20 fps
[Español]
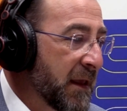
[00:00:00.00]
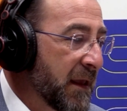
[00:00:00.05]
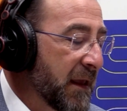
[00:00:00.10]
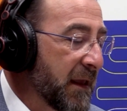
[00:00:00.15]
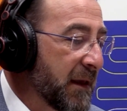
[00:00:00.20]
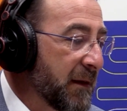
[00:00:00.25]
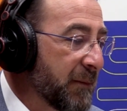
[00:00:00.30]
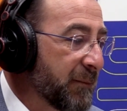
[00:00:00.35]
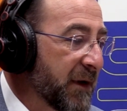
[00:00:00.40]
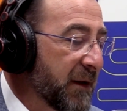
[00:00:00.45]

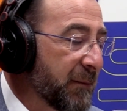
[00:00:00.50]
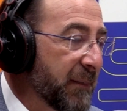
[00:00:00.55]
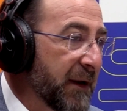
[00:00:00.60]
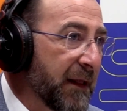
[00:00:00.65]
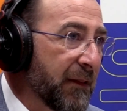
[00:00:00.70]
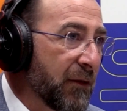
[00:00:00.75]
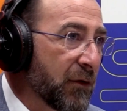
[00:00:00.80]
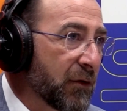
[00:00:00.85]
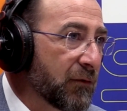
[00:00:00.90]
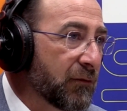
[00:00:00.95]

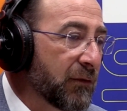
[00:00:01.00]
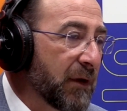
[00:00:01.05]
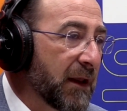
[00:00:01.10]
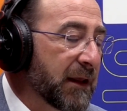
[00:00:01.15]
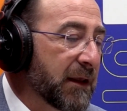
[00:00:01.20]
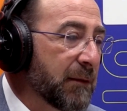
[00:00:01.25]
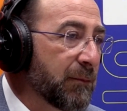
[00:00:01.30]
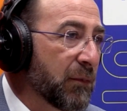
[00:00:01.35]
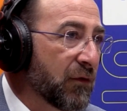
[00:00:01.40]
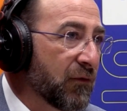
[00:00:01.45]
preparado con un
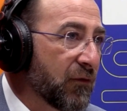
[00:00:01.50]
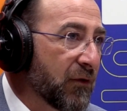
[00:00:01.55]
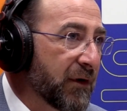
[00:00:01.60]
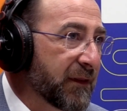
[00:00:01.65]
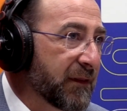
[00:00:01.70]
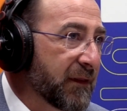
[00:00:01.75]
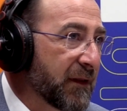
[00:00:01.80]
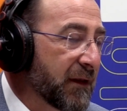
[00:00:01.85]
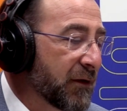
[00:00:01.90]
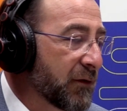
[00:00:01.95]
equipo
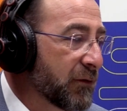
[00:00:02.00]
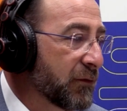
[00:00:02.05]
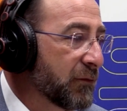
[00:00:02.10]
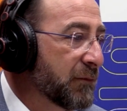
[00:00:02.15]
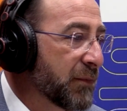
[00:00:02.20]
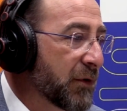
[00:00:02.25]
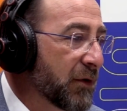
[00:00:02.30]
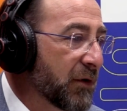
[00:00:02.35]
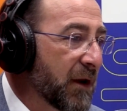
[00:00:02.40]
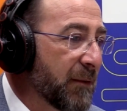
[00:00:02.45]
fuerte, con
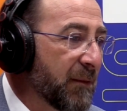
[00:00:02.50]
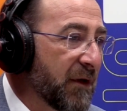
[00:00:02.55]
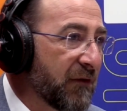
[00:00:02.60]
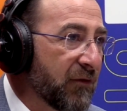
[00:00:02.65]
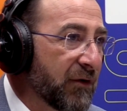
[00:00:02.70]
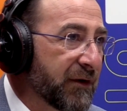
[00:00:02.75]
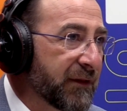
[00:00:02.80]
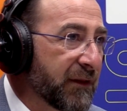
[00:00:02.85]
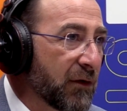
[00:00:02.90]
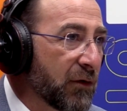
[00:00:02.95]
un programa
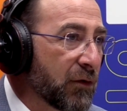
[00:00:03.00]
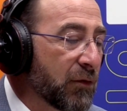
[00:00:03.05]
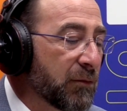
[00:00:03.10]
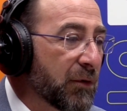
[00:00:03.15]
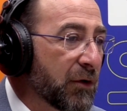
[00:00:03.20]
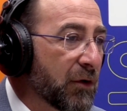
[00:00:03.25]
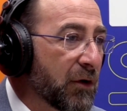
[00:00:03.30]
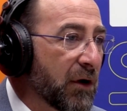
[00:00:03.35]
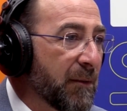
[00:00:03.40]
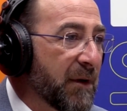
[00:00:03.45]
fuerte, con un
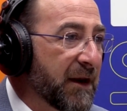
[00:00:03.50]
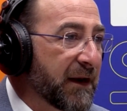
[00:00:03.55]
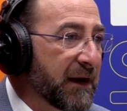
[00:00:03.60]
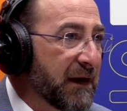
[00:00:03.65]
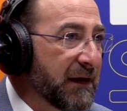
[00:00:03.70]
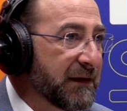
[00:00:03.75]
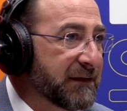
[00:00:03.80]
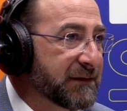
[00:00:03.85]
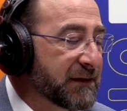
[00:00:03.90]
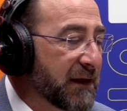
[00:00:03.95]
programa
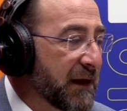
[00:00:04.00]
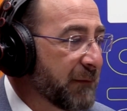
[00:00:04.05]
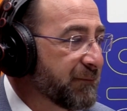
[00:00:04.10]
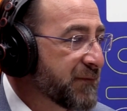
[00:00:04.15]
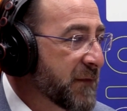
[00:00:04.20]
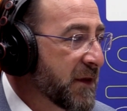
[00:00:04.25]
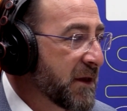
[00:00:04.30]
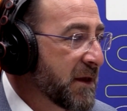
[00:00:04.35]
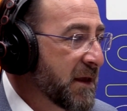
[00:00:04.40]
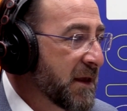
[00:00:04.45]
realista
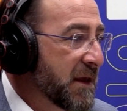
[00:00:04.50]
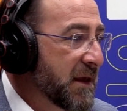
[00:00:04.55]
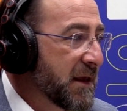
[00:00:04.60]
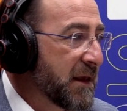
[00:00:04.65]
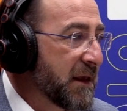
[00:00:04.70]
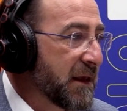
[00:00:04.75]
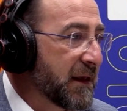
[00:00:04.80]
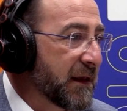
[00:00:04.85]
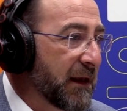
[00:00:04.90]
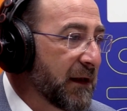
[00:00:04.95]

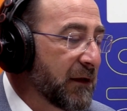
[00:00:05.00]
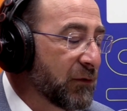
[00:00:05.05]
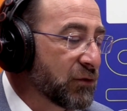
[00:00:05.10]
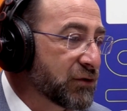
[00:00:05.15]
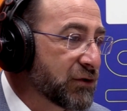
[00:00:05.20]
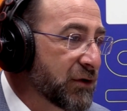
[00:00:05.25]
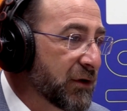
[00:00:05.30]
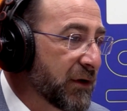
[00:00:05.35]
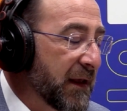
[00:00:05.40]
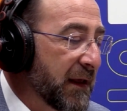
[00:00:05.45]
y que
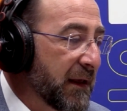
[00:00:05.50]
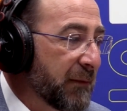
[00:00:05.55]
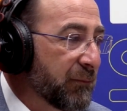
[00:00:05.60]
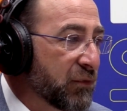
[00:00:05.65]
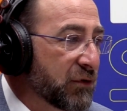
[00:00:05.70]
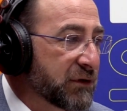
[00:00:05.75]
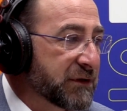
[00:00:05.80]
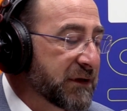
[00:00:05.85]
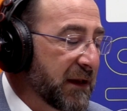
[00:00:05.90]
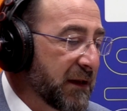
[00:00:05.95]
ilusiona,
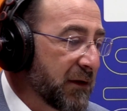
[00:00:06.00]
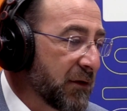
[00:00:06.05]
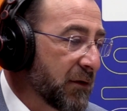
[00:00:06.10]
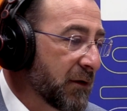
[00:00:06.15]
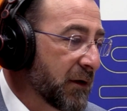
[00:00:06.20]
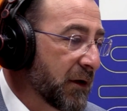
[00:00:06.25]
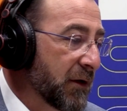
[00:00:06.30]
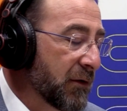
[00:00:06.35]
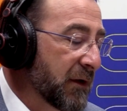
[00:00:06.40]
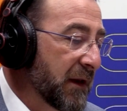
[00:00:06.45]
pues eh,
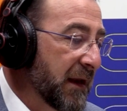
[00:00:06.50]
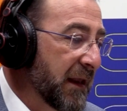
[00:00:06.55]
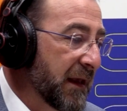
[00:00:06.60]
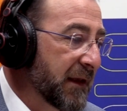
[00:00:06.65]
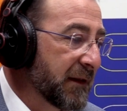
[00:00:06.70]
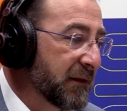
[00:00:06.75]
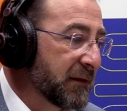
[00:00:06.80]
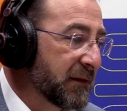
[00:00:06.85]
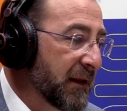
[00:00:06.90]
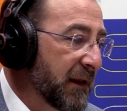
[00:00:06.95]
yo creo que la
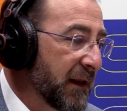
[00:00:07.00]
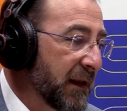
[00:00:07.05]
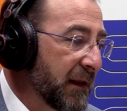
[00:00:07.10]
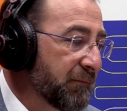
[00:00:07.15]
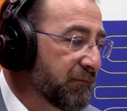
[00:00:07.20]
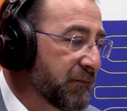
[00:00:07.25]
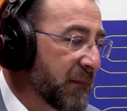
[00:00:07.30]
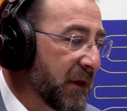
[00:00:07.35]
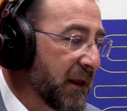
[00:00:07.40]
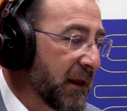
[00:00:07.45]

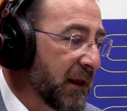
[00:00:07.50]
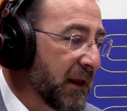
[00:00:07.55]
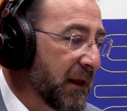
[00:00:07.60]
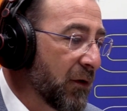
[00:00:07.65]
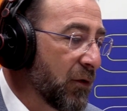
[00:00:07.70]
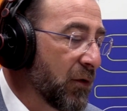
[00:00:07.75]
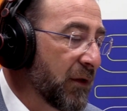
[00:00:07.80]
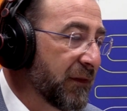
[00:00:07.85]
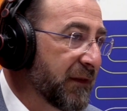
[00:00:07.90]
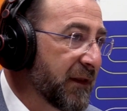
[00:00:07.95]
gente me, eh,
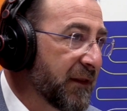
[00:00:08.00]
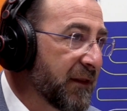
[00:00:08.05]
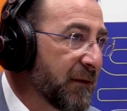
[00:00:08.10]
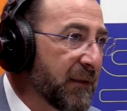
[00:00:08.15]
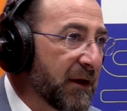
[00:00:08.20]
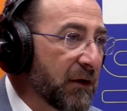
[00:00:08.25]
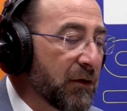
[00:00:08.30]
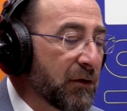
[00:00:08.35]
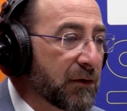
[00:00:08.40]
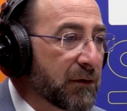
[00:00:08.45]
lo entiende
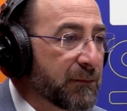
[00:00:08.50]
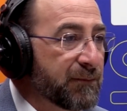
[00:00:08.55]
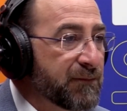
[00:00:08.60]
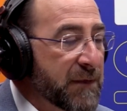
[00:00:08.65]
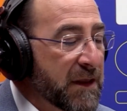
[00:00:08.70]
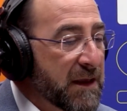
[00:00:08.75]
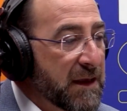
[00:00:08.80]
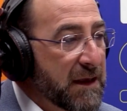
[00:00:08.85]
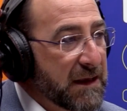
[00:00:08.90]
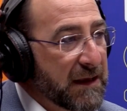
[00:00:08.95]
mejor
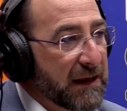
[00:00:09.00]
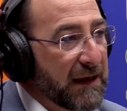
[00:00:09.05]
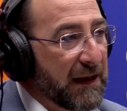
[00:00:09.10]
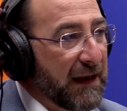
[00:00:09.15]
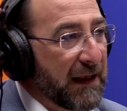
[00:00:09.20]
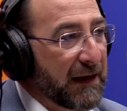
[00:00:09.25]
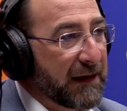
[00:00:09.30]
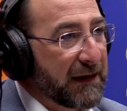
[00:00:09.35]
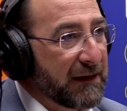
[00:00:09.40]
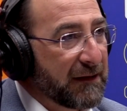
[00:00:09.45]
que
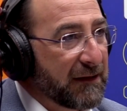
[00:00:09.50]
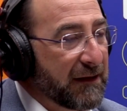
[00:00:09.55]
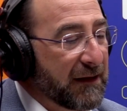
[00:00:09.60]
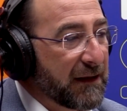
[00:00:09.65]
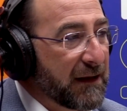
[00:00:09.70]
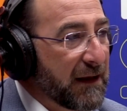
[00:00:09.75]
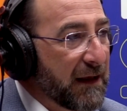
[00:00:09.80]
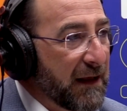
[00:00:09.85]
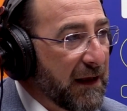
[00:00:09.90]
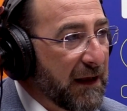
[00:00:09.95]
la
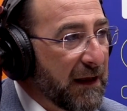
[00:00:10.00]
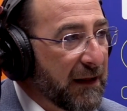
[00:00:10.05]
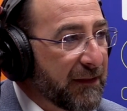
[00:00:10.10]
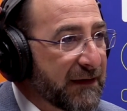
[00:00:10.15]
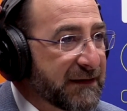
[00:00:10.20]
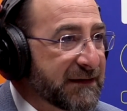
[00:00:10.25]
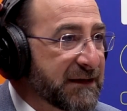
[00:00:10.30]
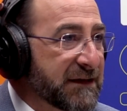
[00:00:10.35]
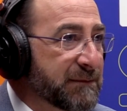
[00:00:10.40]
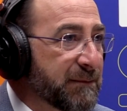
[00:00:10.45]
crítica
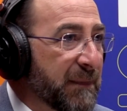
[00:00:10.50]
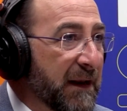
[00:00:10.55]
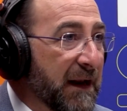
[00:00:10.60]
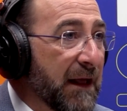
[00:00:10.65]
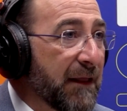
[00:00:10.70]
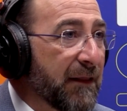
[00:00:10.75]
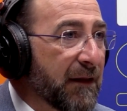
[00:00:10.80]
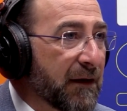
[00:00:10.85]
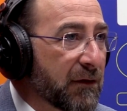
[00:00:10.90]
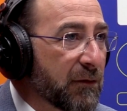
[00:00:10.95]

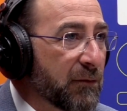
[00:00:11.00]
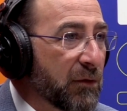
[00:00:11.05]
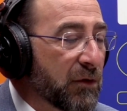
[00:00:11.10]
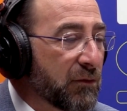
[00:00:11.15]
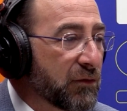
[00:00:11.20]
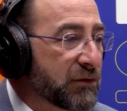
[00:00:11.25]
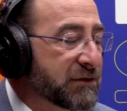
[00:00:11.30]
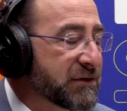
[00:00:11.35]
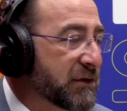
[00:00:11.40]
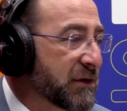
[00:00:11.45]
desesperada, como
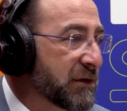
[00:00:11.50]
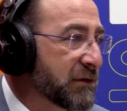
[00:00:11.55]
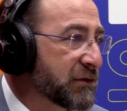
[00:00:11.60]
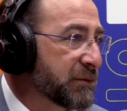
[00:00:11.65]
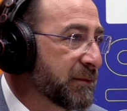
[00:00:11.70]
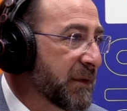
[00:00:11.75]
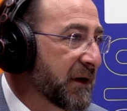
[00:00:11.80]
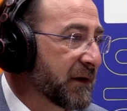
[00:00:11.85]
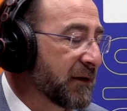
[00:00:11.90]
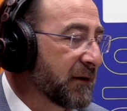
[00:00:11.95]

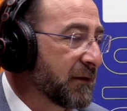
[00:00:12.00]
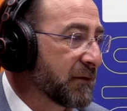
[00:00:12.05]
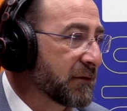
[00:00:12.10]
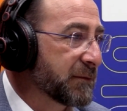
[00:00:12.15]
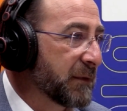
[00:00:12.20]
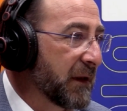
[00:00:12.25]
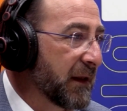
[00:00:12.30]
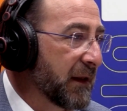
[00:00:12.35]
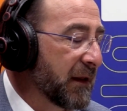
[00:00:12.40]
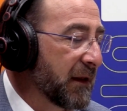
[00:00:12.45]
muchos
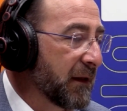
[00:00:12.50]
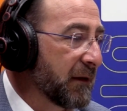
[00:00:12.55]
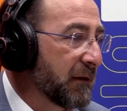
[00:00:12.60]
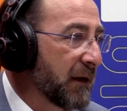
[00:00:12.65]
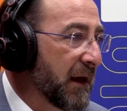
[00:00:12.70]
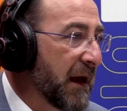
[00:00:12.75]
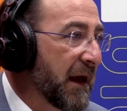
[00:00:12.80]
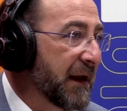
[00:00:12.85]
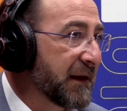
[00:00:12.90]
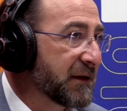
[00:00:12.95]
partidos eh,
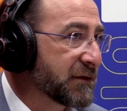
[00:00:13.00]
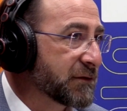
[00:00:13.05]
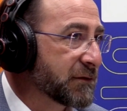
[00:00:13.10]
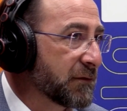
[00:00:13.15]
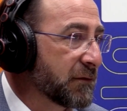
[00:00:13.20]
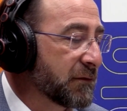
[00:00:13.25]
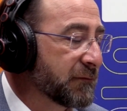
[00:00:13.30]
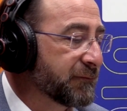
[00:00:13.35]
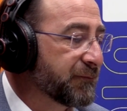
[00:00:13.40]
han hecho.